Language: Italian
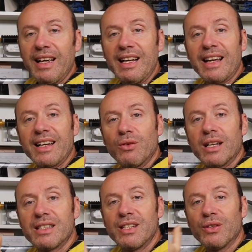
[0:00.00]
la
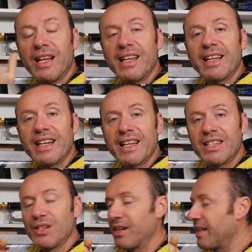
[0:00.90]
regolazione e
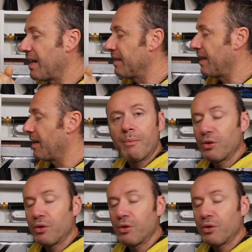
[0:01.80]
l'inclinazione dell'antenna.